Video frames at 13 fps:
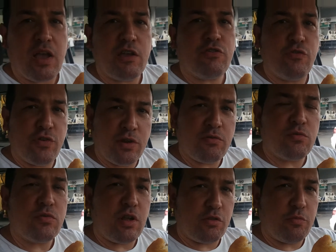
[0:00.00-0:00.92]
de frango
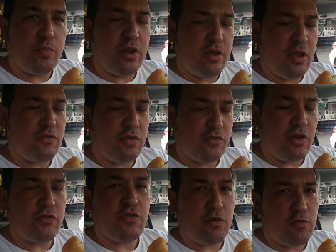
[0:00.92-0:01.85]
com catupiry a gente
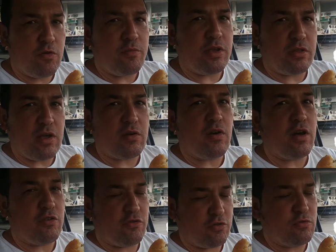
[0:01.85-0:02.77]
já tinha comido,
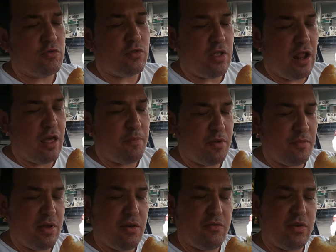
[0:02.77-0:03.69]
agora a de costela é a
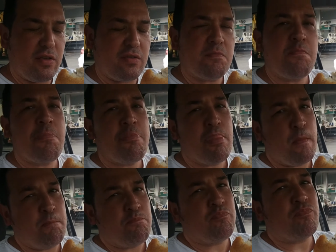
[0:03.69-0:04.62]
primeira vez.
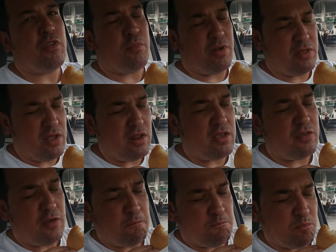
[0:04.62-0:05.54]
Tá uma
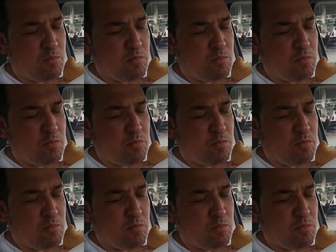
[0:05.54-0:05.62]
delícia.